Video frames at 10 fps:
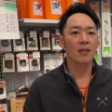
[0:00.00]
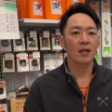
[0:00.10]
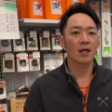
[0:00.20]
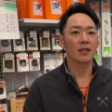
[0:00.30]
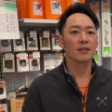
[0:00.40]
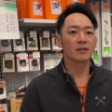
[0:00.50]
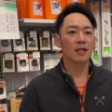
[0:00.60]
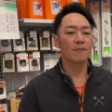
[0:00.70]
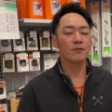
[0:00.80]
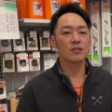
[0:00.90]
はい。
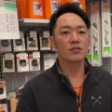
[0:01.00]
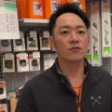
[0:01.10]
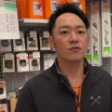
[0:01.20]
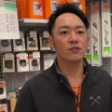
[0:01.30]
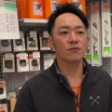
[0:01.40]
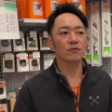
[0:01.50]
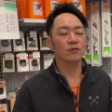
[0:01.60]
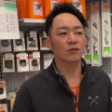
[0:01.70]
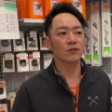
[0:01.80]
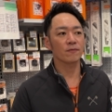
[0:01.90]
だいぶいちきゅうにの
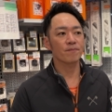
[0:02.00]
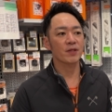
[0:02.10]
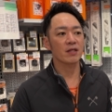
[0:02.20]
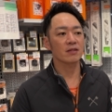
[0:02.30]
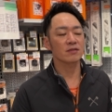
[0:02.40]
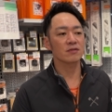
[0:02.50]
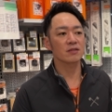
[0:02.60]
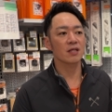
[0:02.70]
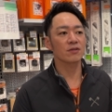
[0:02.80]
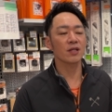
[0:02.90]
時の、ね、
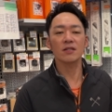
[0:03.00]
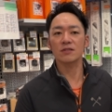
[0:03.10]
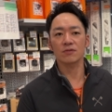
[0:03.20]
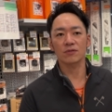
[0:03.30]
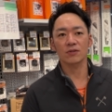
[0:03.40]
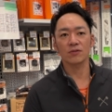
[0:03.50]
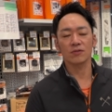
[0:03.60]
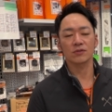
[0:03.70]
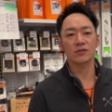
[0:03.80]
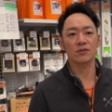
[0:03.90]
ツーサイクルエンジンの時
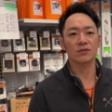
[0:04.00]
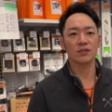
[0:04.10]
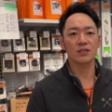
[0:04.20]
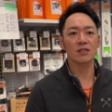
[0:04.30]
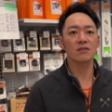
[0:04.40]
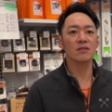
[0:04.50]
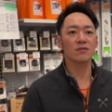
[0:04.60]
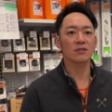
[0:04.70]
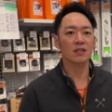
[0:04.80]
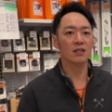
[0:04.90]
の出力に近づいて
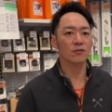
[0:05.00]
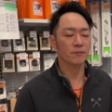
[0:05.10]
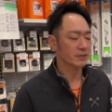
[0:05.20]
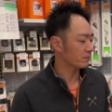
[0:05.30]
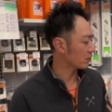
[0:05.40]
るんじゃないかと思います。